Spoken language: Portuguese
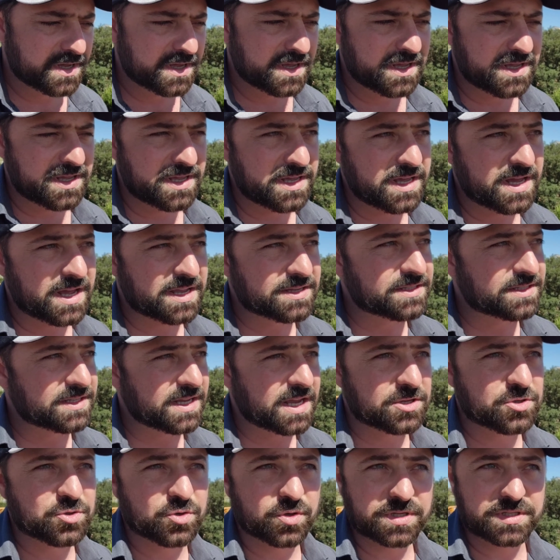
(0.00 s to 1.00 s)
e a
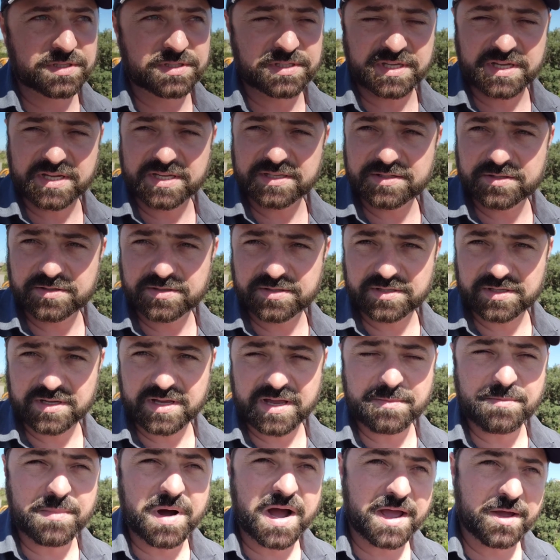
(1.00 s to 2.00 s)
7800
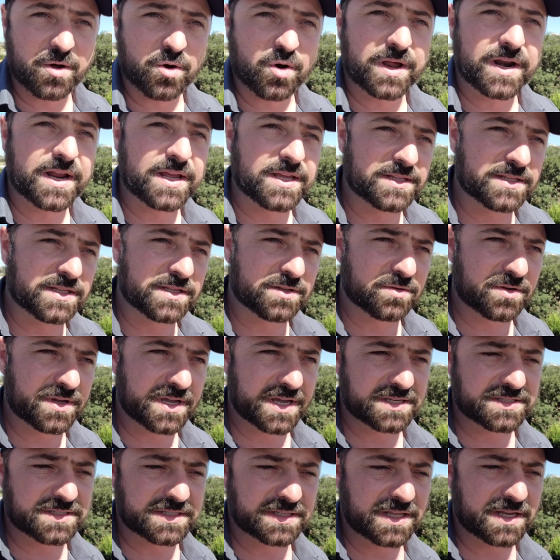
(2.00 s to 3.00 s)
é maior ainda do que
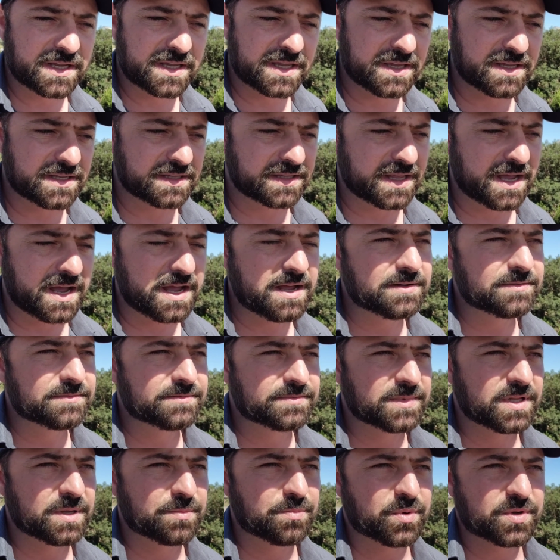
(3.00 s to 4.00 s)
essa daqui, tá?
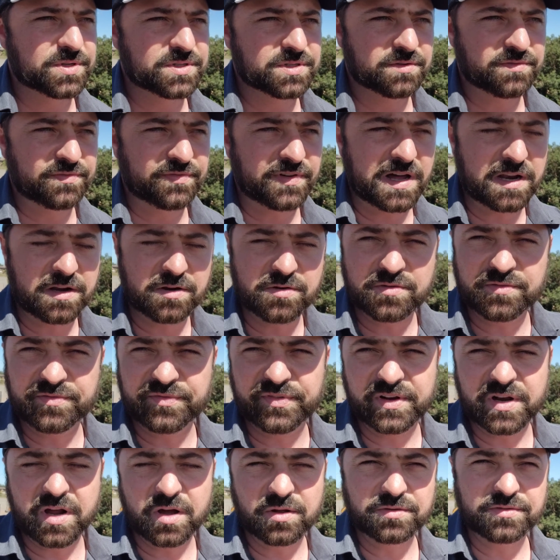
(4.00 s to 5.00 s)
Depois eu falo no
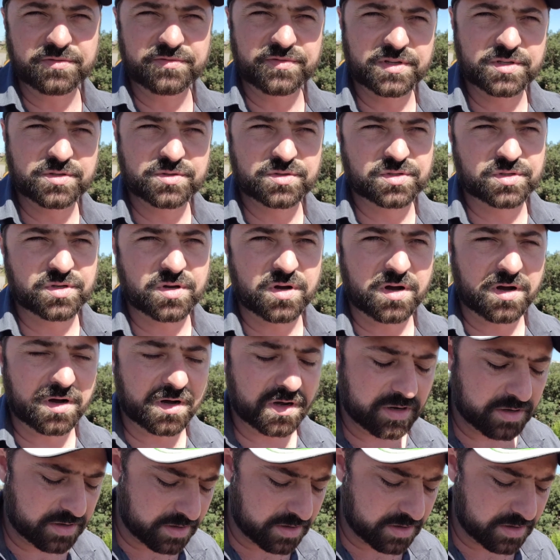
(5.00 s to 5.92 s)
final do vídeo só